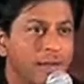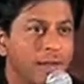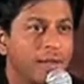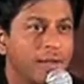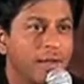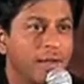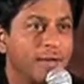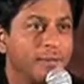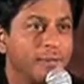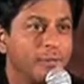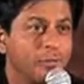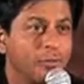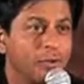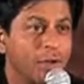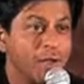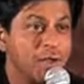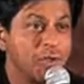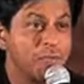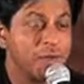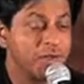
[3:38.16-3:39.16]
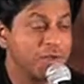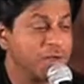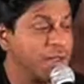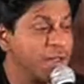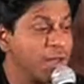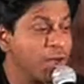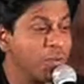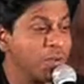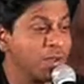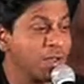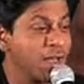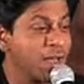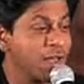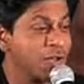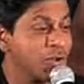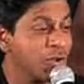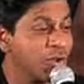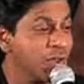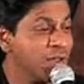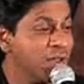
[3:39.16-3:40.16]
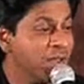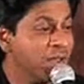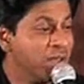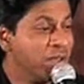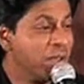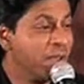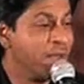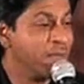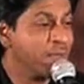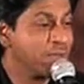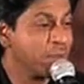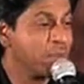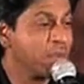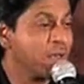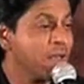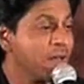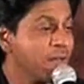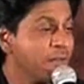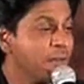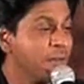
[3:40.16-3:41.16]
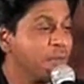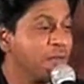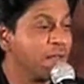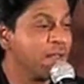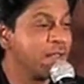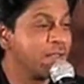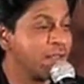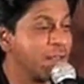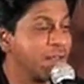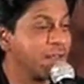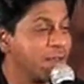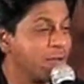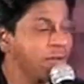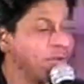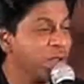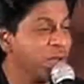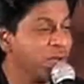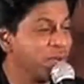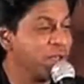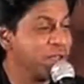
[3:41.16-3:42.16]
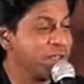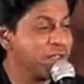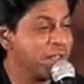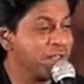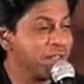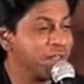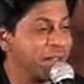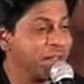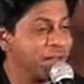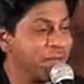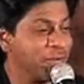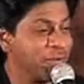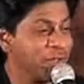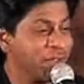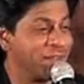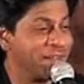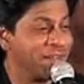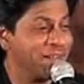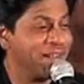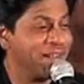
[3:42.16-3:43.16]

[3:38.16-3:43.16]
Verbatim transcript: एट टाइम्स एंड स्पेशली नाउ विद काजोल हम जब भी हर फिल्म रिलीज करते हैं कोई ना कोई ऐसी ही तकलीफ हो जाती